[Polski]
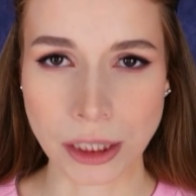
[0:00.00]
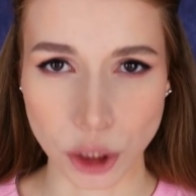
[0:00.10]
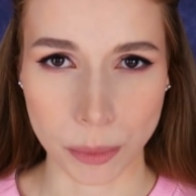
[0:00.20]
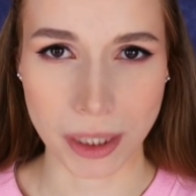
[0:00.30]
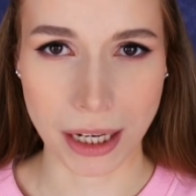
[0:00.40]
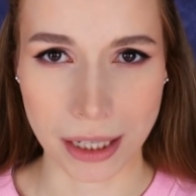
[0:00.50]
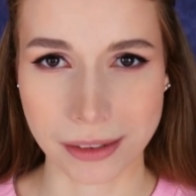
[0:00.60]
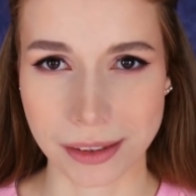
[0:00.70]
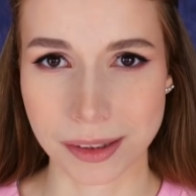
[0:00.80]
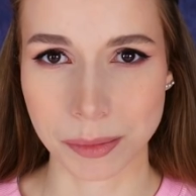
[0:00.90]
Tom i
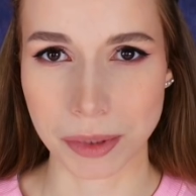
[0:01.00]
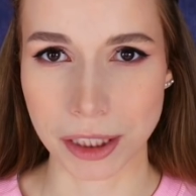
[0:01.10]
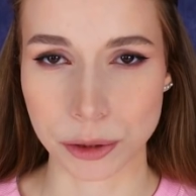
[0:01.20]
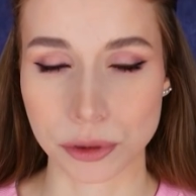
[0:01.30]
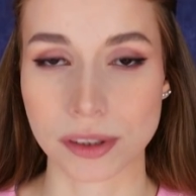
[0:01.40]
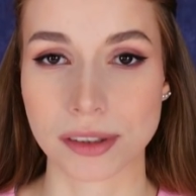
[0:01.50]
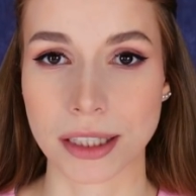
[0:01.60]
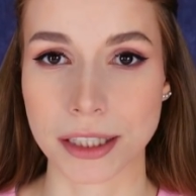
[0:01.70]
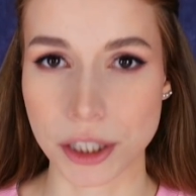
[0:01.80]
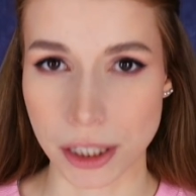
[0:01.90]
Alexis byli już
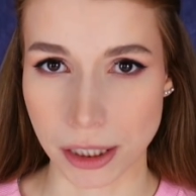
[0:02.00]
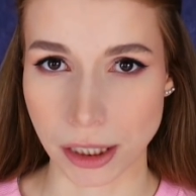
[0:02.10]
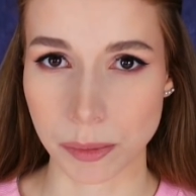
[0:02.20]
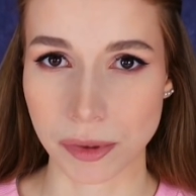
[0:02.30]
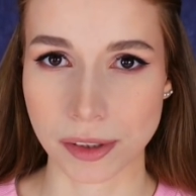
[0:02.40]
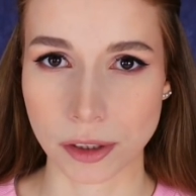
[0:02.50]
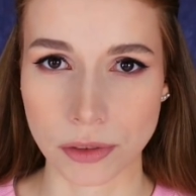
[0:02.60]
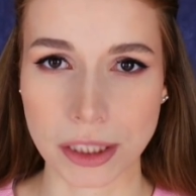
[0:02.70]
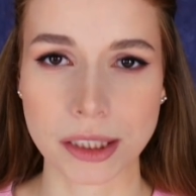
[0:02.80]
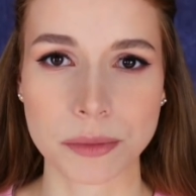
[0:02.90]
zaręczeni i
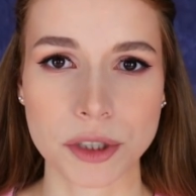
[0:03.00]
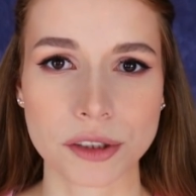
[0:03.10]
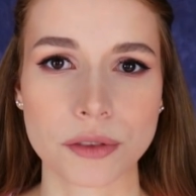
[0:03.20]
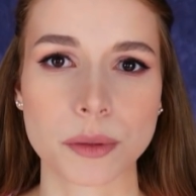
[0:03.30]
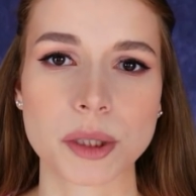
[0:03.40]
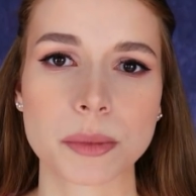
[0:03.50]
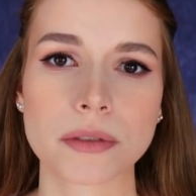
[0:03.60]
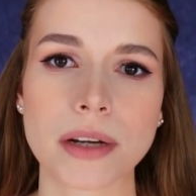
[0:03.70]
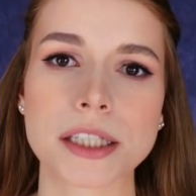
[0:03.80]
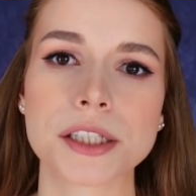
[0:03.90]
postanowili tymczasowo
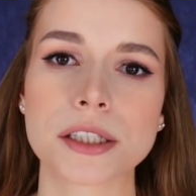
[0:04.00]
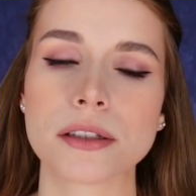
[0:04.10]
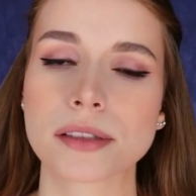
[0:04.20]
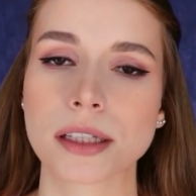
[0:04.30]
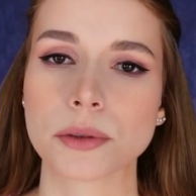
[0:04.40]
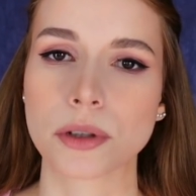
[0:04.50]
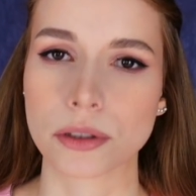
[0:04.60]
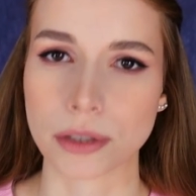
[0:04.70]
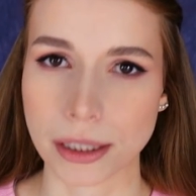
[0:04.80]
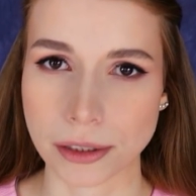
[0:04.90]
przeprowadzić się do stanu
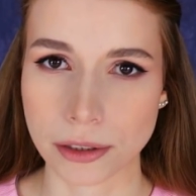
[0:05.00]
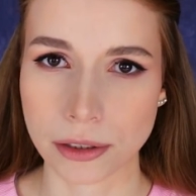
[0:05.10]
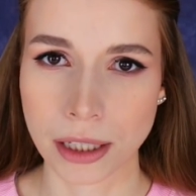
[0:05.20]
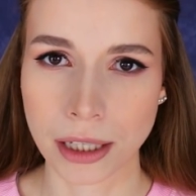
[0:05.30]
Colorado.